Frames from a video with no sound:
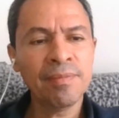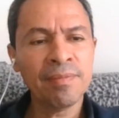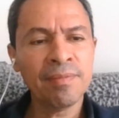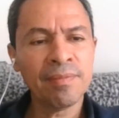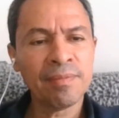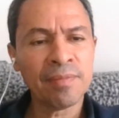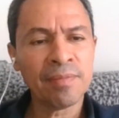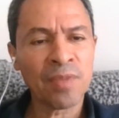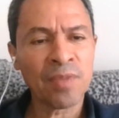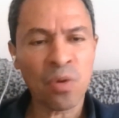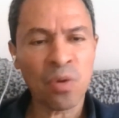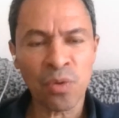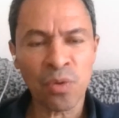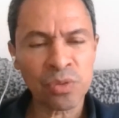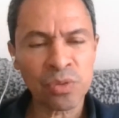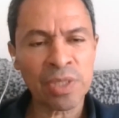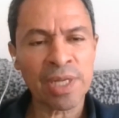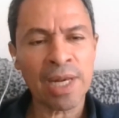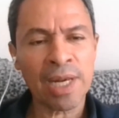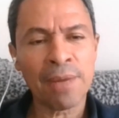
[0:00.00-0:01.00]
Mm,
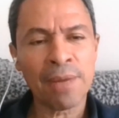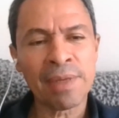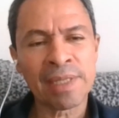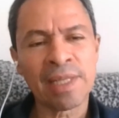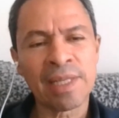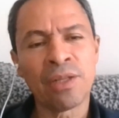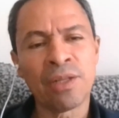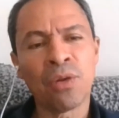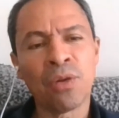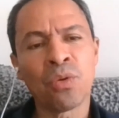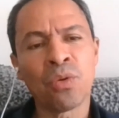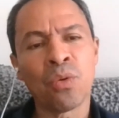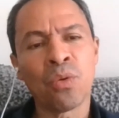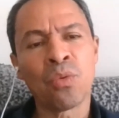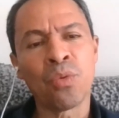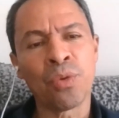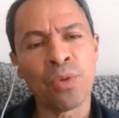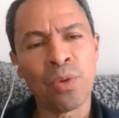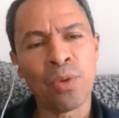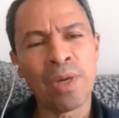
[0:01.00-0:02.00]
conocer la verdad de lo que
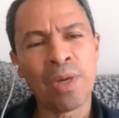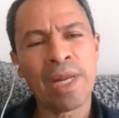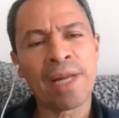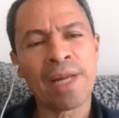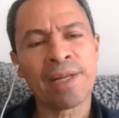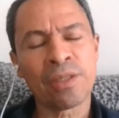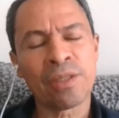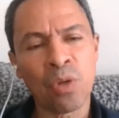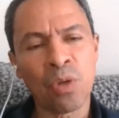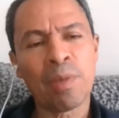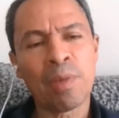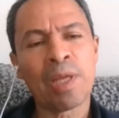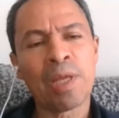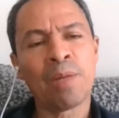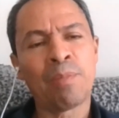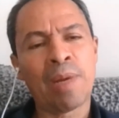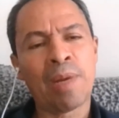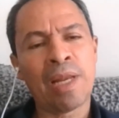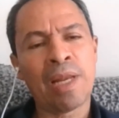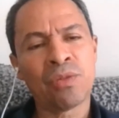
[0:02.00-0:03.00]
ocurrió en la retoma
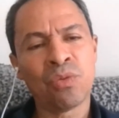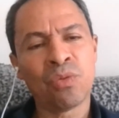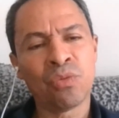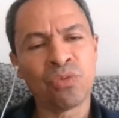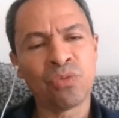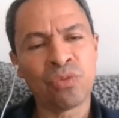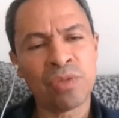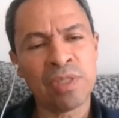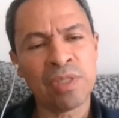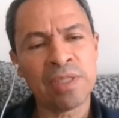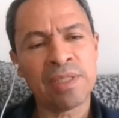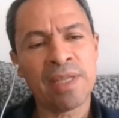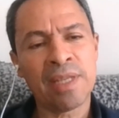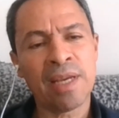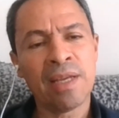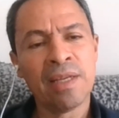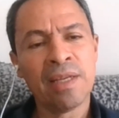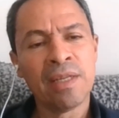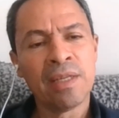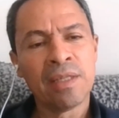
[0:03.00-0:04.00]
del Palacio de
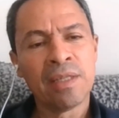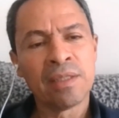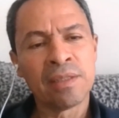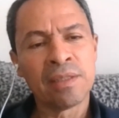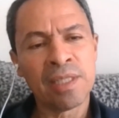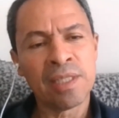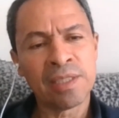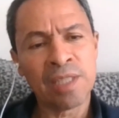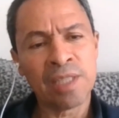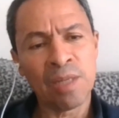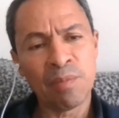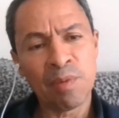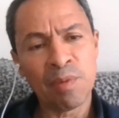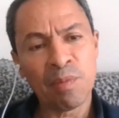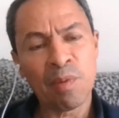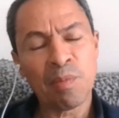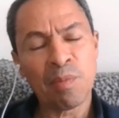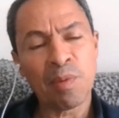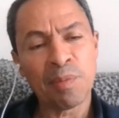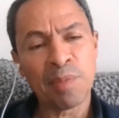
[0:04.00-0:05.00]
Justicia desde el
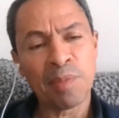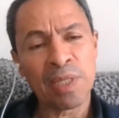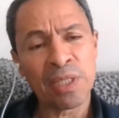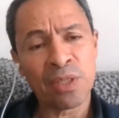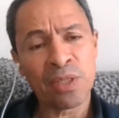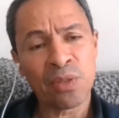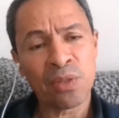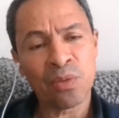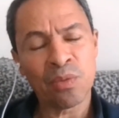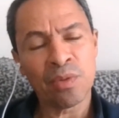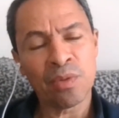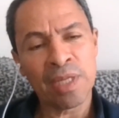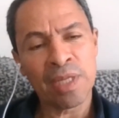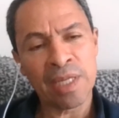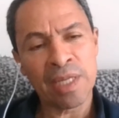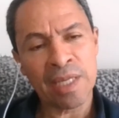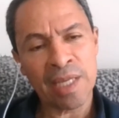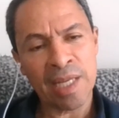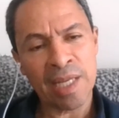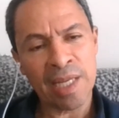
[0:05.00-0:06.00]
mismo momento
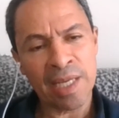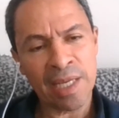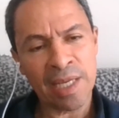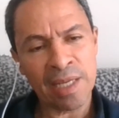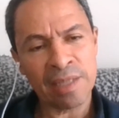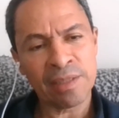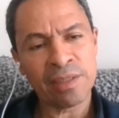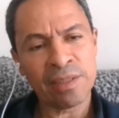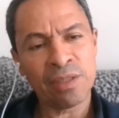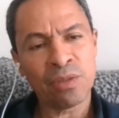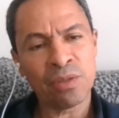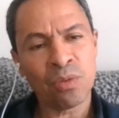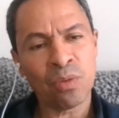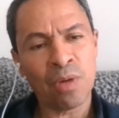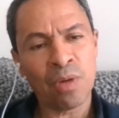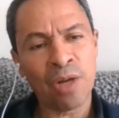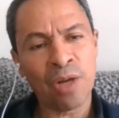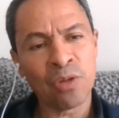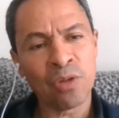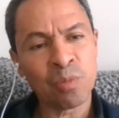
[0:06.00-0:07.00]
en que el
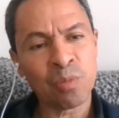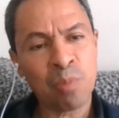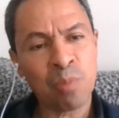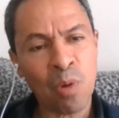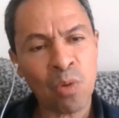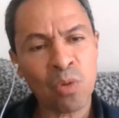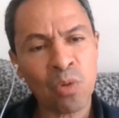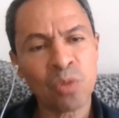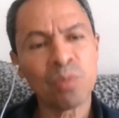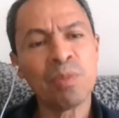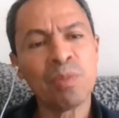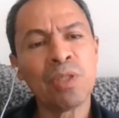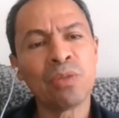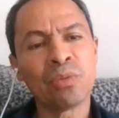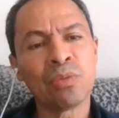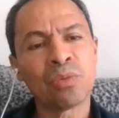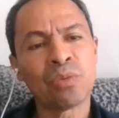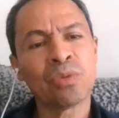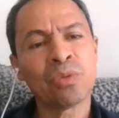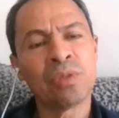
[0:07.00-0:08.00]
ejército a los pocos
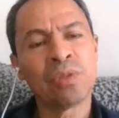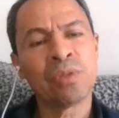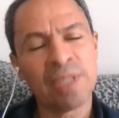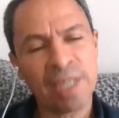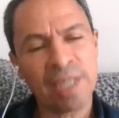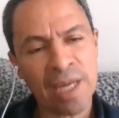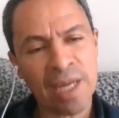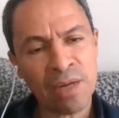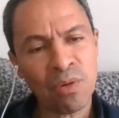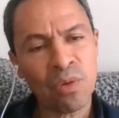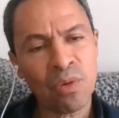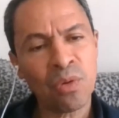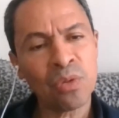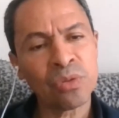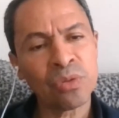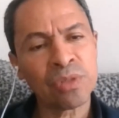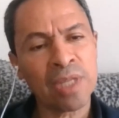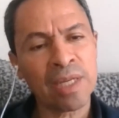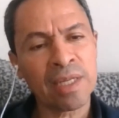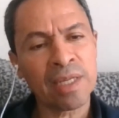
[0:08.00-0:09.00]
minutos llega con
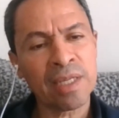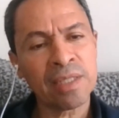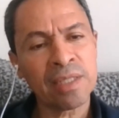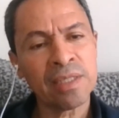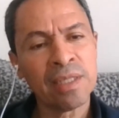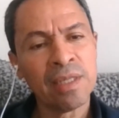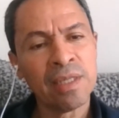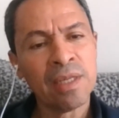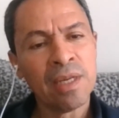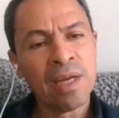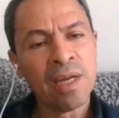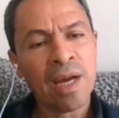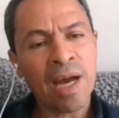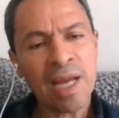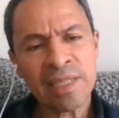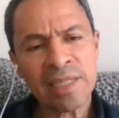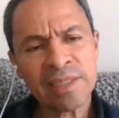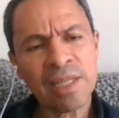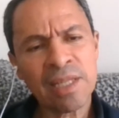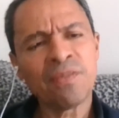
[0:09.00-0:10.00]
los tanques
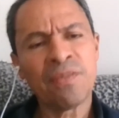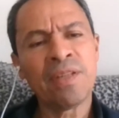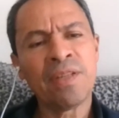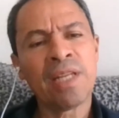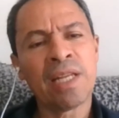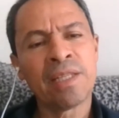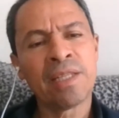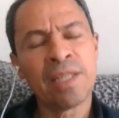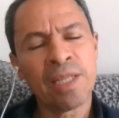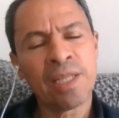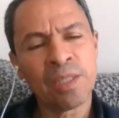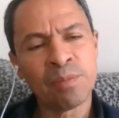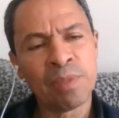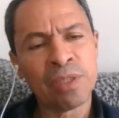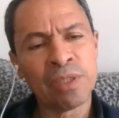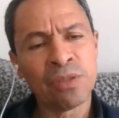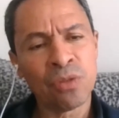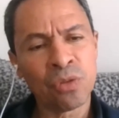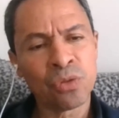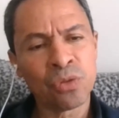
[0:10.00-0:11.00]
hasta el final de las
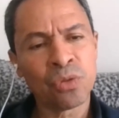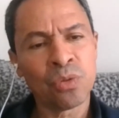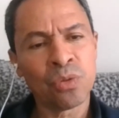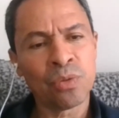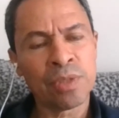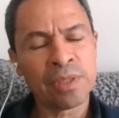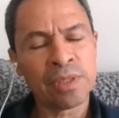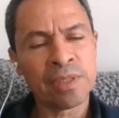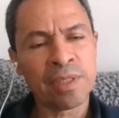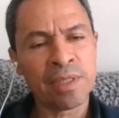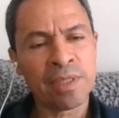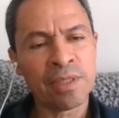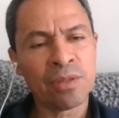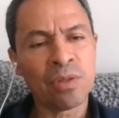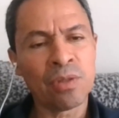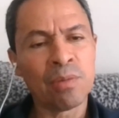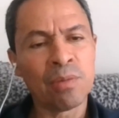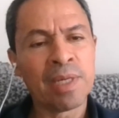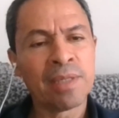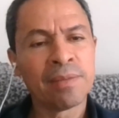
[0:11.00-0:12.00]
28 horas de
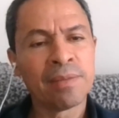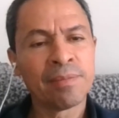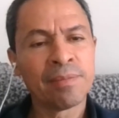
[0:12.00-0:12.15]
retoma.